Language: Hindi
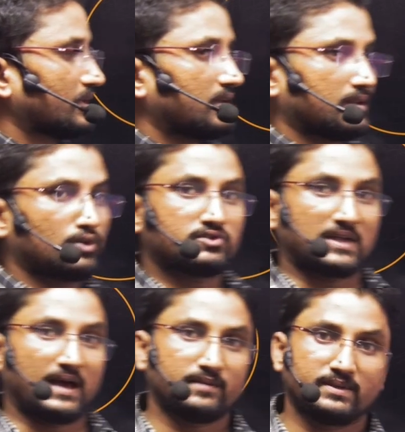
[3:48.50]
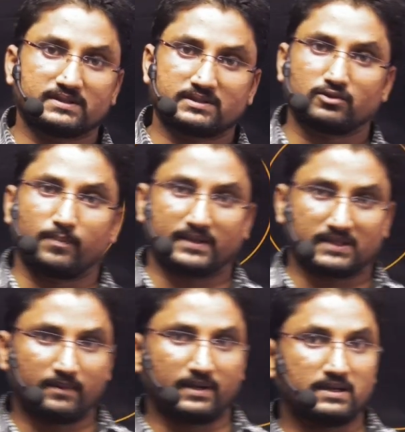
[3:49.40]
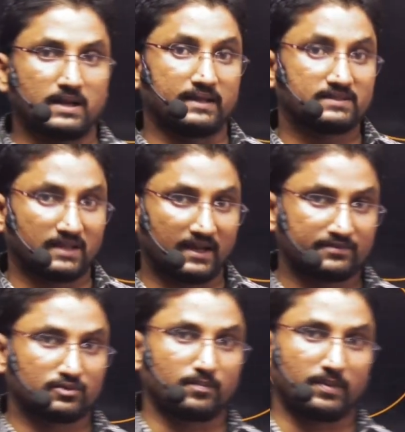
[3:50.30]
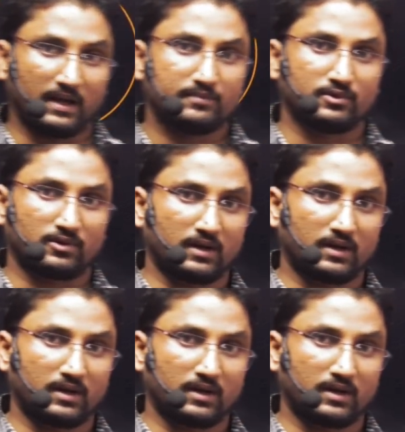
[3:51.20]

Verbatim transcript: देखो सारे बच्चे को पता है भाई नाइन्थ क्लास में तुम पढ़ा भी होगा